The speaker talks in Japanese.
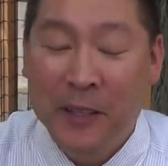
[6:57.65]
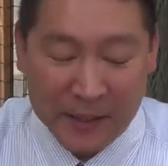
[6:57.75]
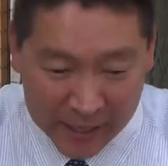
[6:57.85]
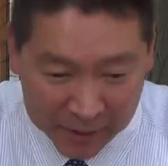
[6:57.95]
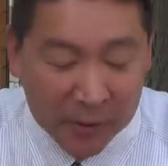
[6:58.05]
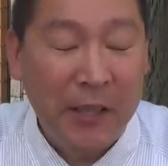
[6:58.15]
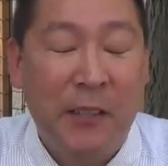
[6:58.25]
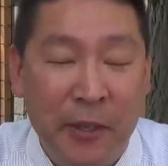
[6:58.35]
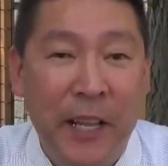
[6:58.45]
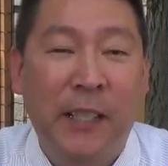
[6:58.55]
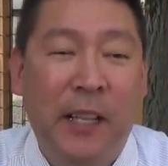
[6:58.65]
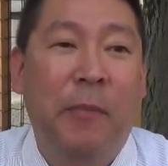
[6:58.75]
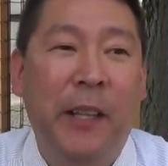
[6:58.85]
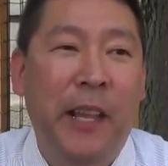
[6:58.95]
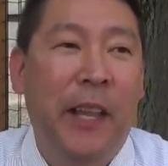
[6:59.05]
ちゃんと国が定
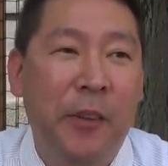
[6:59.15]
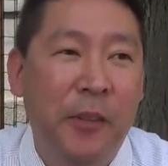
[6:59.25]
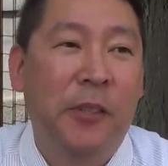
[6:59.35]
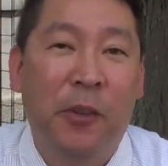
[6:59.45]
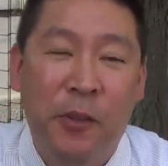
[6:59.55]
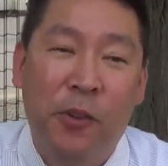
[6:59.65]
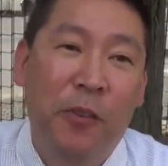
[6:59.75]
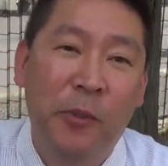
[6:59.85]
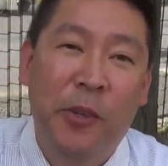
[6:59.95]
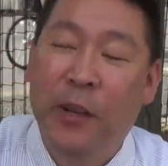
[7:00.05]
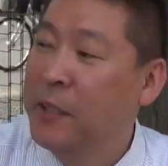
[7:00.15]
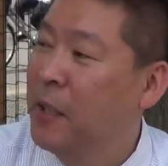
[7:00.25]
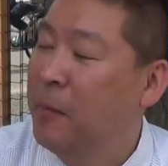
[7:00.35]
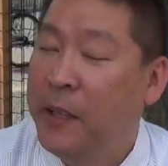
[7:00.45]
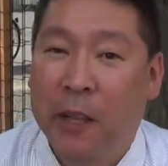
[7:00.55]
めているその総務省が
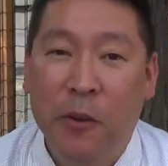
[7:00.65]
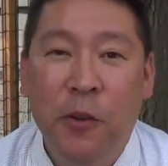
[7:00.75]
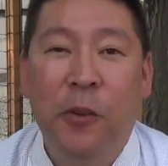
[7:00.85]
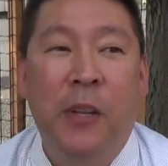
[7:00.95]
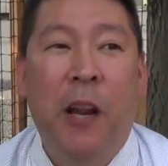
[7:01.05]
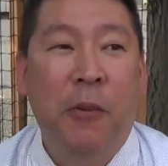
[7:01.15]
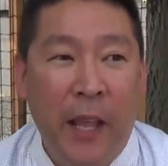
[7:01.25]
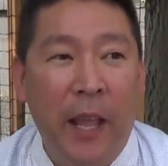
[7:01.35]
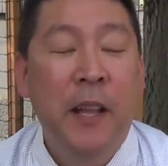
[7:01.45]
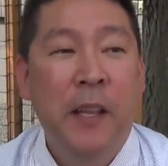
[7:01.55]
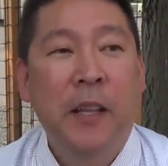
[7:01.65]
定めているルールなので